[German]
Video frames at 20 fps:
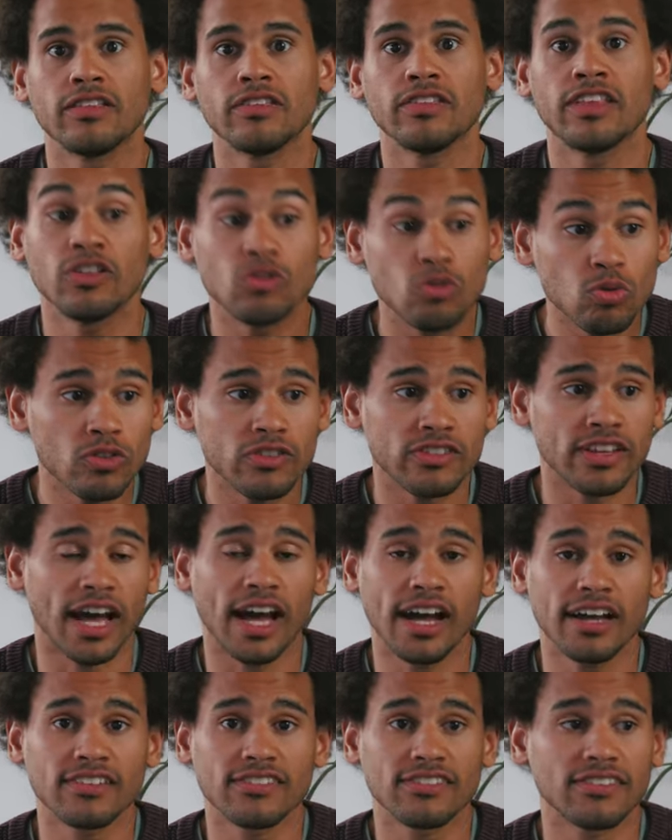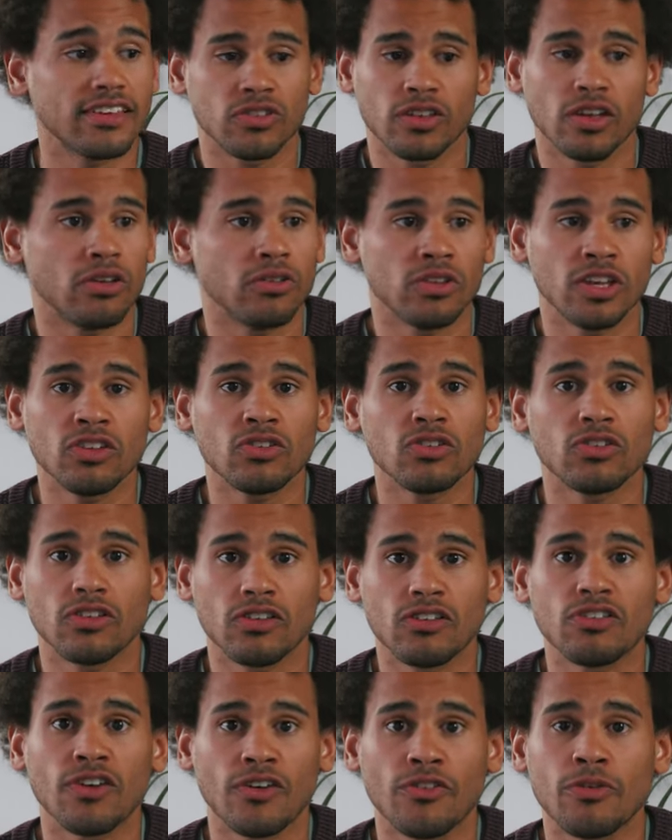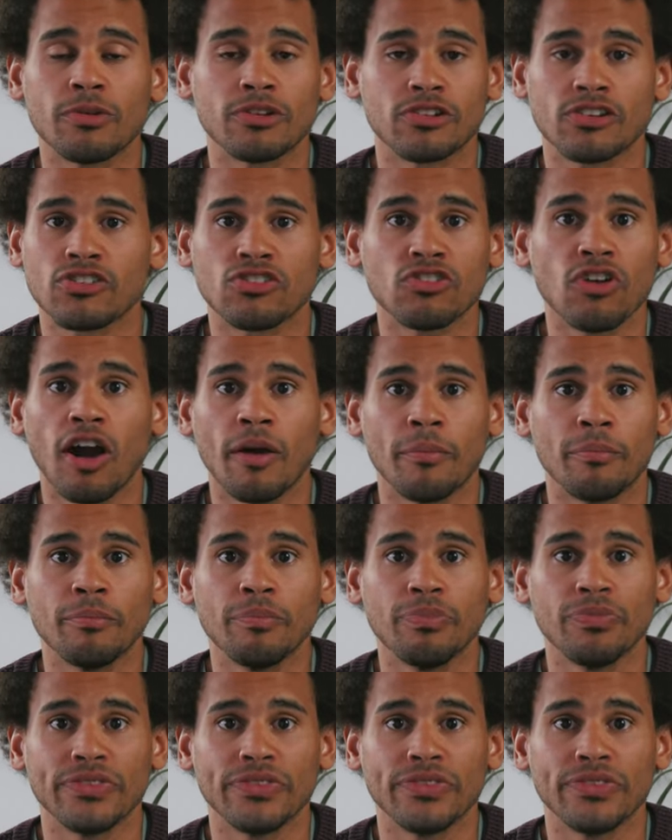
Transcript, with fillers: Denn du sagst, Jesus ist zwar für mich gestorben,